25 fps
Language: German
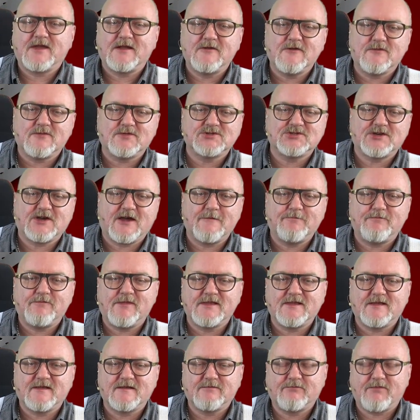Dann überschreibt
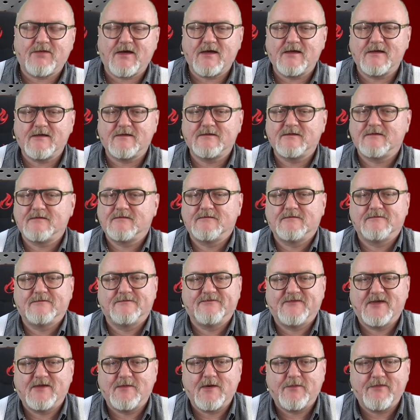man das BIOS.
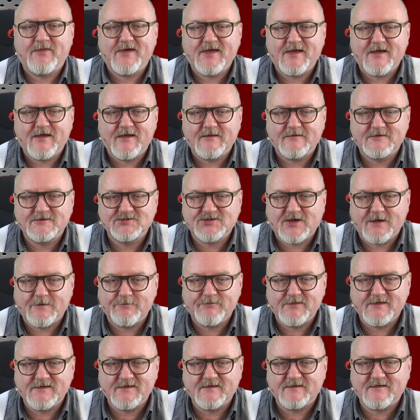Wenn man Pay hat,
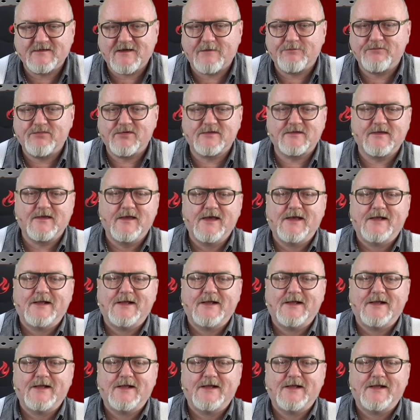schreibt man es kaputt.